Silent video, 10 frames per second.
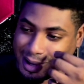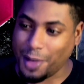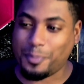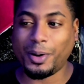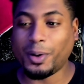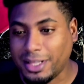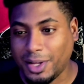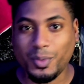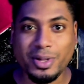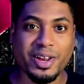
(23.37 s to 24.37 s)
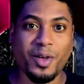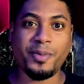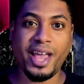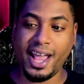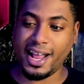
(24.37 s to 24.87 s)
espero que te encuentres
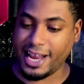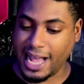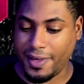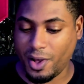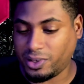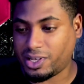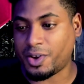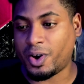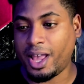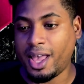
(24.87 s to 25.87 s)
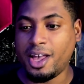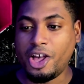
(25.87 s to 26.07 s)
bien el día de hoy, señores.